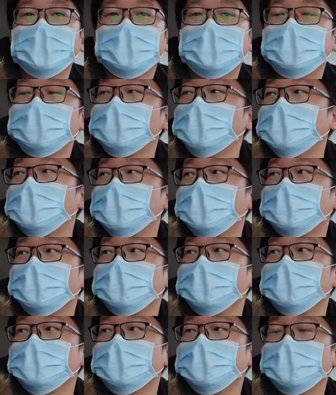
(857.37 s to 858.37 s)
都是这样
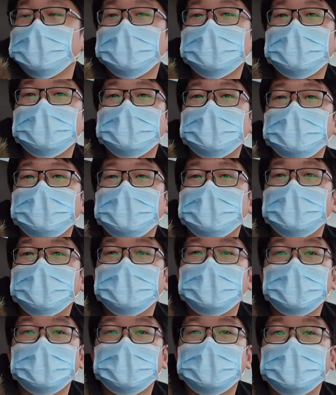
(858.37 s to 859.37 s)
子，就是
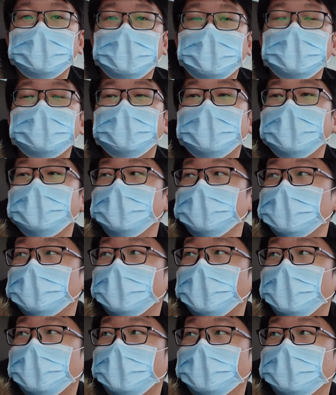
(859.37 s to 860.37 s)
说顶配以
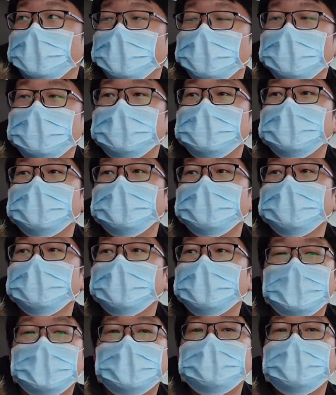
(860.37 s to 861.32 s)
下优惠比较多。